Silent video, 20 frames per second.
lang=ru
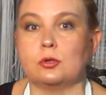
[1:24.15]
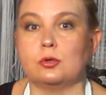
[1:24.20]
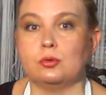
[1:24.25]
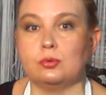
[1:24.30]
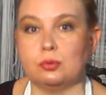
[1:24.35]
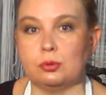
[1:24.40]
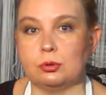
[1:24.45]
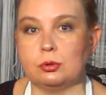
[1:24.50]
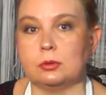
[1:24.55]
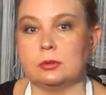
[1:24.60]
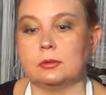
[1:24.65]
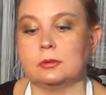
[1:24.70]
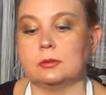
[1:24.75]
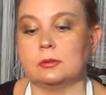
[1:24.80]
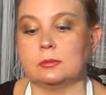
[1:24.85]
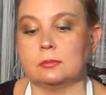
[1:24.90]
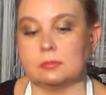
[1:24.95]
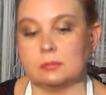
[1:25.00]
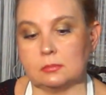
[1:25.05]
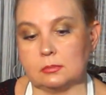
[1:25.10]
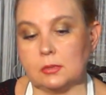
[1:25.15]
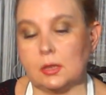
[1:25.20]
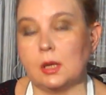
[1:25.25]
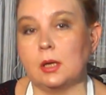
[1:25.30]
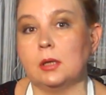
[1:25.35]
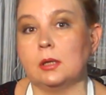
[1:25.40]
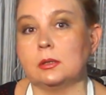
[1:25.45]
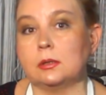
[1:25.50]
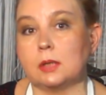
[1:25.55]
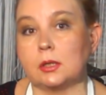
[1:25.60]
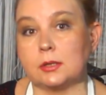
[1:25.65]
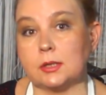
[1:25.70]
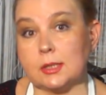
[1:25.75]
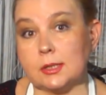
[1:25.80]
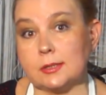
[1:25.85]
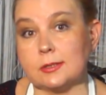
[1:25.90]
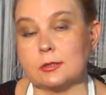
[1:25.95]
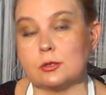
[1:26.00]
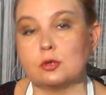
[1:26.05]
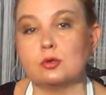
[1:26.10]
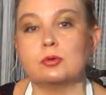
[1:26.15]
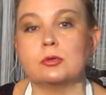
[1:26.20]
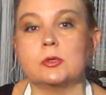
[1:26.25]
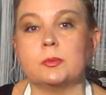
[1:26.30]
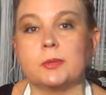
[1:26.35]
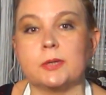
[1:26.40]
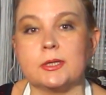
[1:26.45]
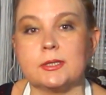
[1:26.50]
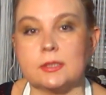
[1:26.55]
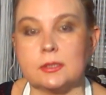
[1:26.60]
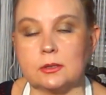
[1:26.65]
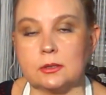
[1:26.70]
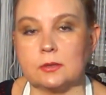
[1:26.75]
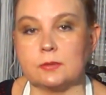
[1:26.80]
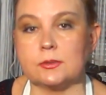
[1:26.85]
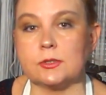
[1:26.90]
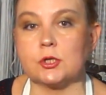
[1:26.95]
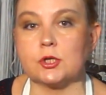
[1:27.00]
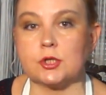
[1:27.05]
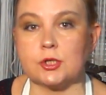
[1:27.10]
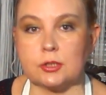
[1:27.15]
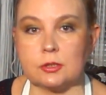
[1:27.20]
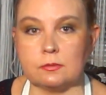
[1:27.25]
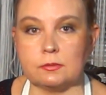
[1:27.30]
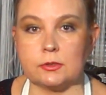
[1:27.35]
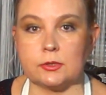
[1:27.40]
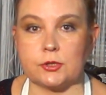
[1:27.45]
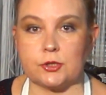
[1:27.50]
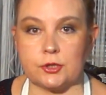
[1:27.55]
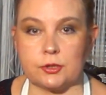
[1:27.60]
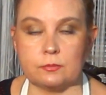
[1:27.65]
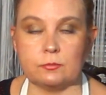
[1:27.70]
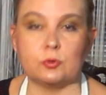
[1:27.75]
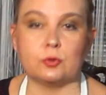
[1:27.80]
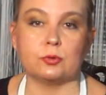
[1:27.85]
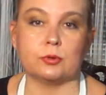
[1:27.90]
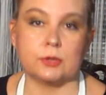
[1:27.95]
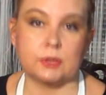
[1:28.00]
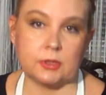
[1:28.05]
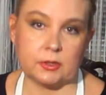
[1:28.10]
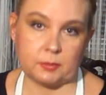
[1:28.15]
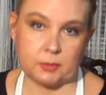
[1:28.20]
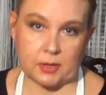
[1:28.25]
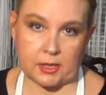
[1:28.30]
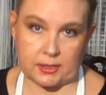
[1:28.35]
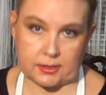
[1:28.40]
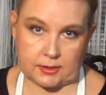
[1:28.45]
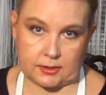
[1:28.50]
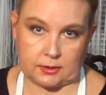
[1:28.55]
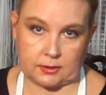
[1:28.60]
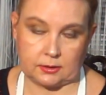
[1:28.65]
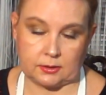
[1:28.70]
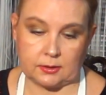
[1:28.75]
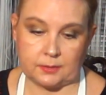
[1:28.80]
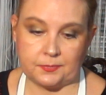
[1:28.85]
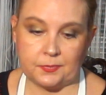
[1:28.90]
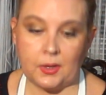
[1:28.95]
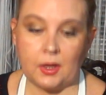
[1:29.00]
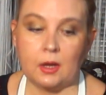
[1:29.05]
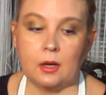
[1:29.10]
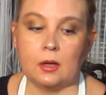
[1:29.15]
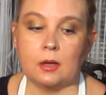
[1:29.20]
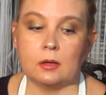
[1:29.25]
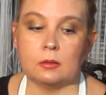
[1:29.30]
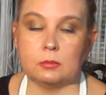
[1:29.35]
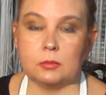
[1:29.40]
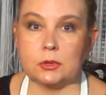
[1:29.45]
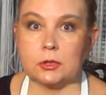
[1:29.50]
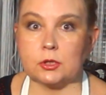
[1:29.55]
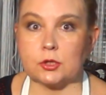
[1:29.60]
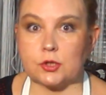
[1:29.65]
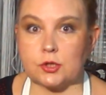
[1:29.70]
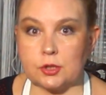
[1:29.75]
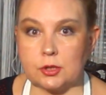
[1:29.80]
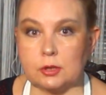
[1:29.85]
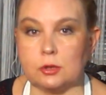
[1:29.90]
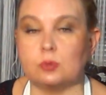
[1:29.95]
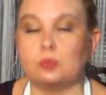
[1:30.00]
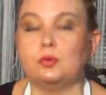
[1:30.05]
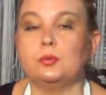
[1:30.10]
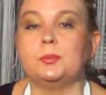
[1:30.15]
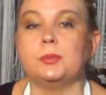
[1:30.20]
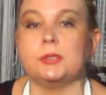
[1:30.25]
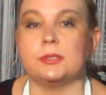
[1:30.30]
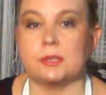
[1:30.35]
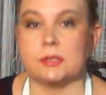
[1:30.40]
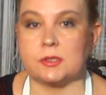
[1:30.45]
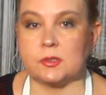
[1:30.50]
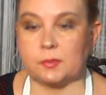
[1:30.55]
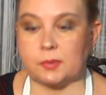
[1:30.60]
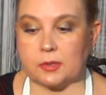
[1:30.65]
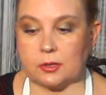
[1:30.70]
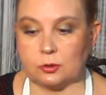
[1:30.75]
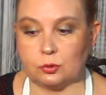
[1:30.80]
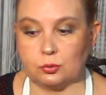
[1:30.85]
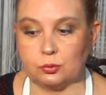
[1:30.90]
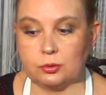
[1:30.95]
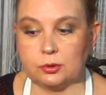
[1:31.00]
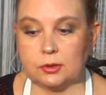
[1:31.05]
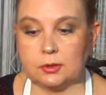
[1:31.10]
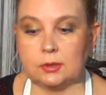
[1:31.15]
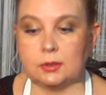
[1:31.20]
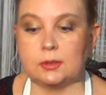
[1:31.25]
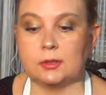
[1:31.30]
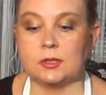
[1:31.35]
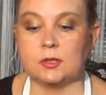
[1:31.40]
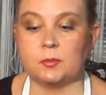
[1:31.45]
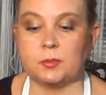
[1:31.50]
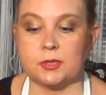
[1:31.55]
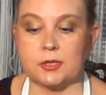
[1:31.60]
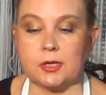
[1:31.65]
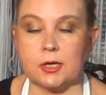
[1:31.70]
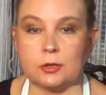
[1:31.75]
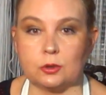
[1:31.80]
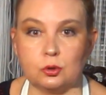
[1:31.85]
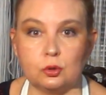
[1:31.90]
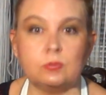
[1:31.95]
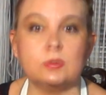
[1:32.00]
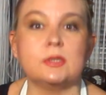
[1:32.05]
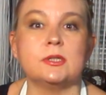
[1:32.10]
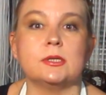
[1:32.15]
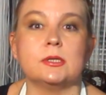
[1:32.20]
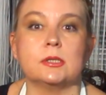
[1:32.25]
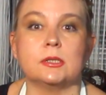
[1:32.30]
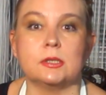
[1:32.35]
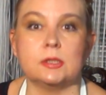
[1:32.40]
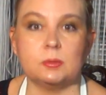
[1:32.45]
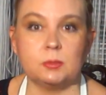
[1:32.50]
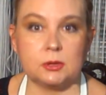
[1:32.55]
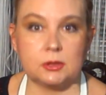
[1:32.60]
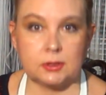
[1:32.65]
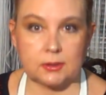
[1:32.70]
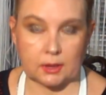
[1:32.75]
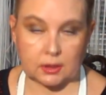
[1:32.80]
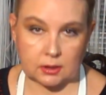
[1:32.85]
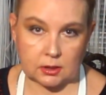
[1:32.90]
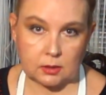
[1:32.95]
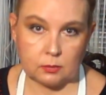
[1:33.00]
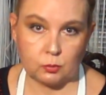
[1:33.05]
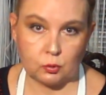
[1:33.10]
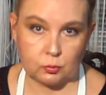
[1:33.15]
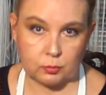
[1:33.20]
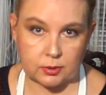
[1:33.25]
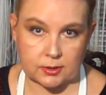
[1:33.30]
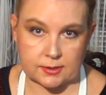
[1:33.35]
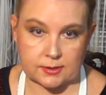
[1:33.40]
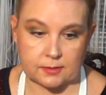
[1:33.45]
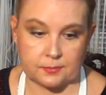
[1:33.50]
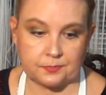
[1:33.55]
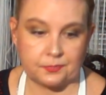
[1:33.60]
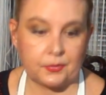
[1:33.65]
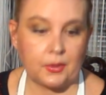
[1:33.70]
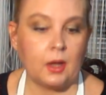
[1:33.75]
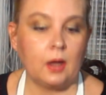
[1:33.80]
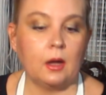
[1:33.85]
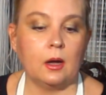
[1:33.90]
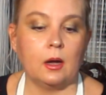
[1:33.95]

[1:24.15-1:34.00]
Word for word: стоят на 30-40% дешевле, чем в других магазинах мы решили купить эти продукты и приготовить их именно таким образом.